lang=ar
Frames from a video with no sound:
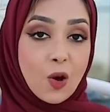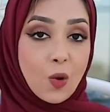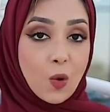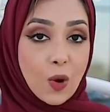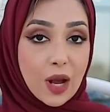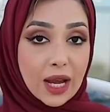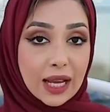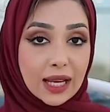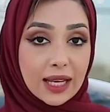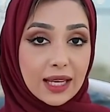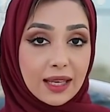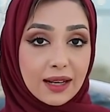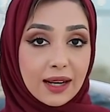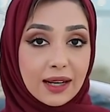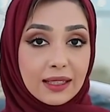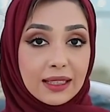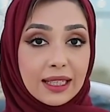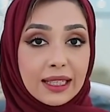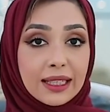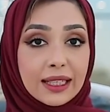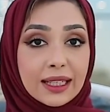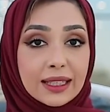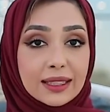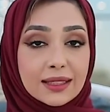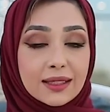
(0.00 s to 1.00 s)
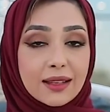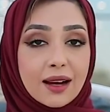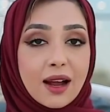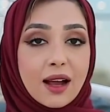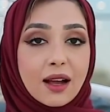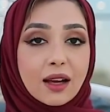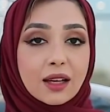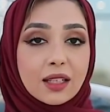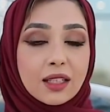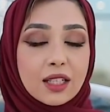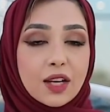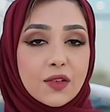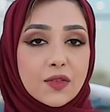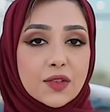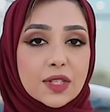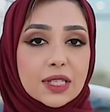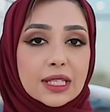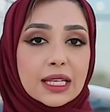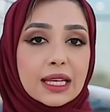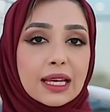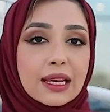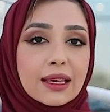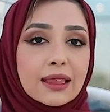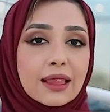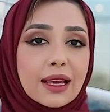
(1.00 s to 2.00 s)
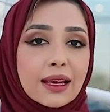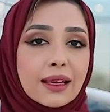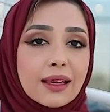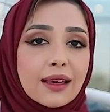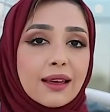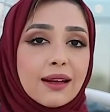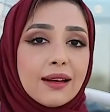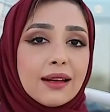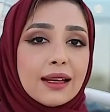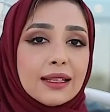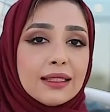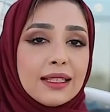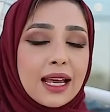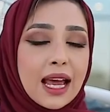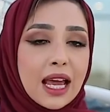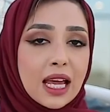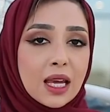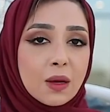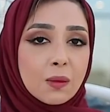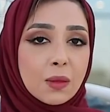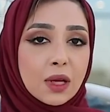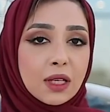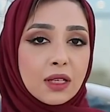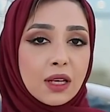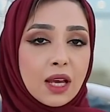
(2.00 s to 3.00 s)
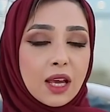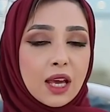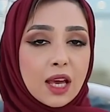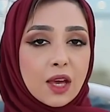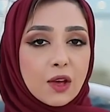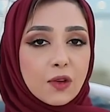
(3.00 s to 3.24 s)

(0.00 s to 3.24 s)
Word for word: واخيرا الاحتراق النفسي يذكرنا دائما